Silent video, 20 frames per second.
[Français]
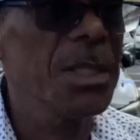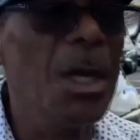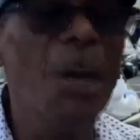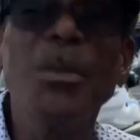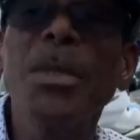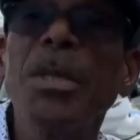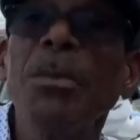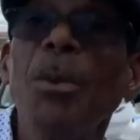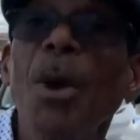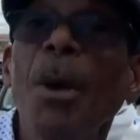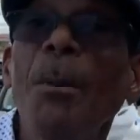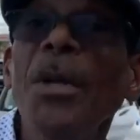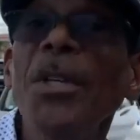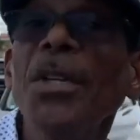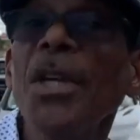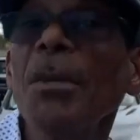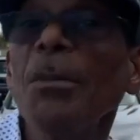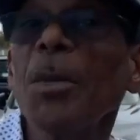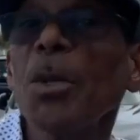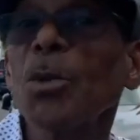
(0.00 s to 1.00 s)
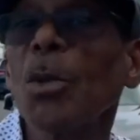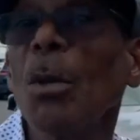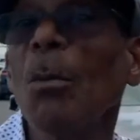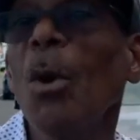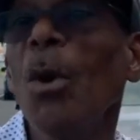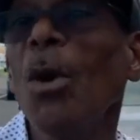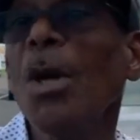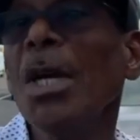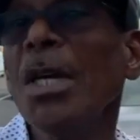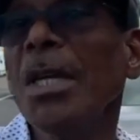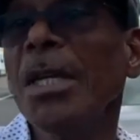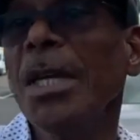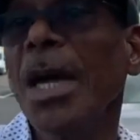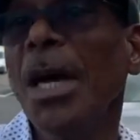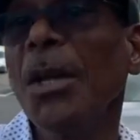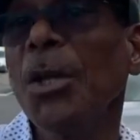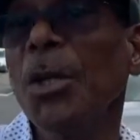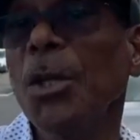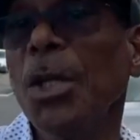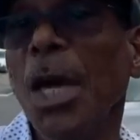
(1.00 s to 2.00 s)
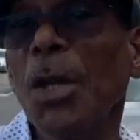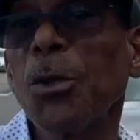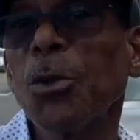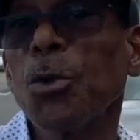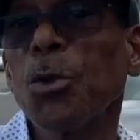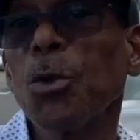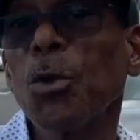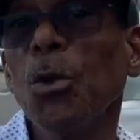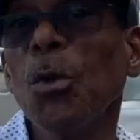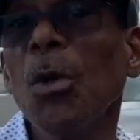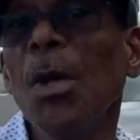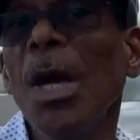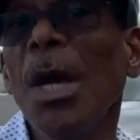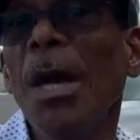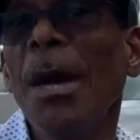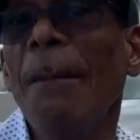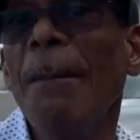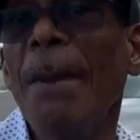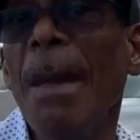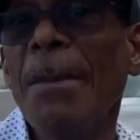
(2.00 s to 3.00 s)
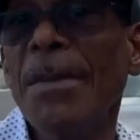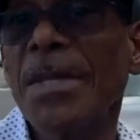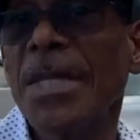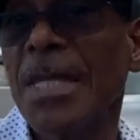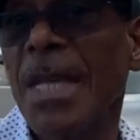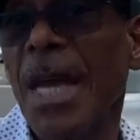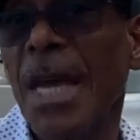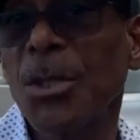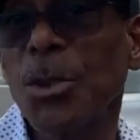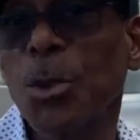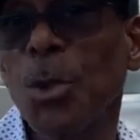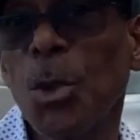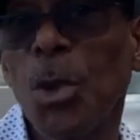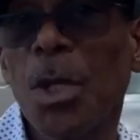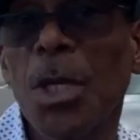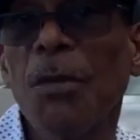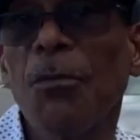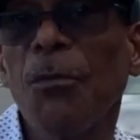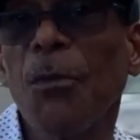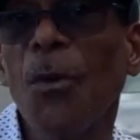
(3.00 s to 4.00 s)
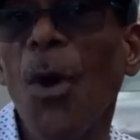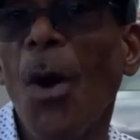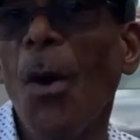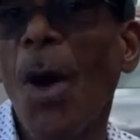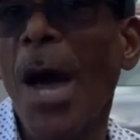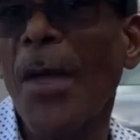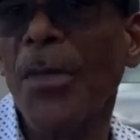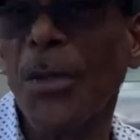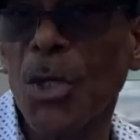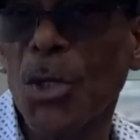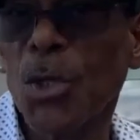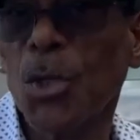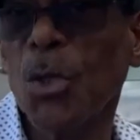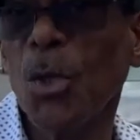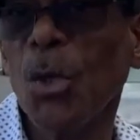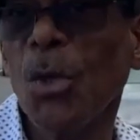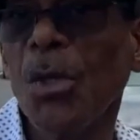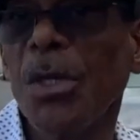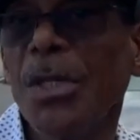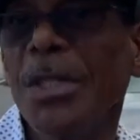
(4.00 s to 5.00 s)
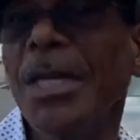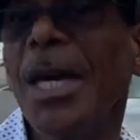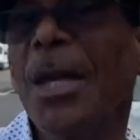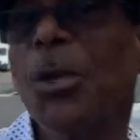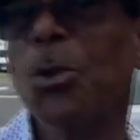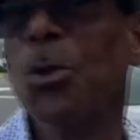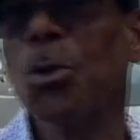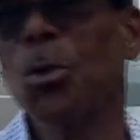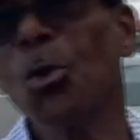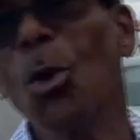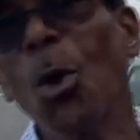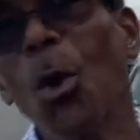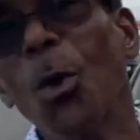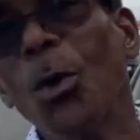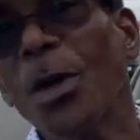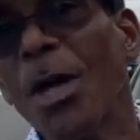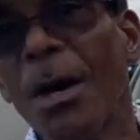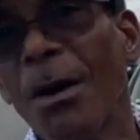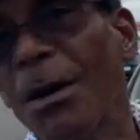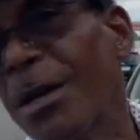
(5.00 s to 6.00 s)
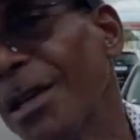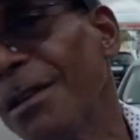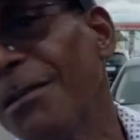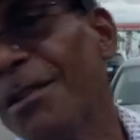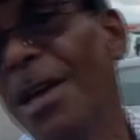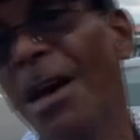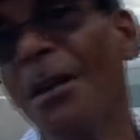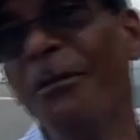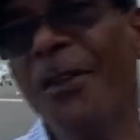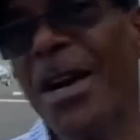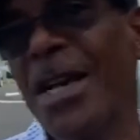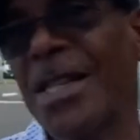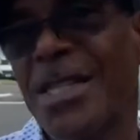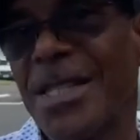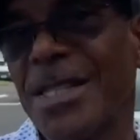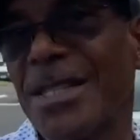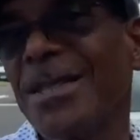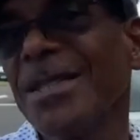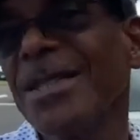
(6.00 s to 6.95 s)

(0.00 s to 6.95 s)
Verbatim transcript: un petit peu embêtant parce que bon, il y, a, toujours, même s'il y a ceux qui font attention, il y a toujours qui vient en face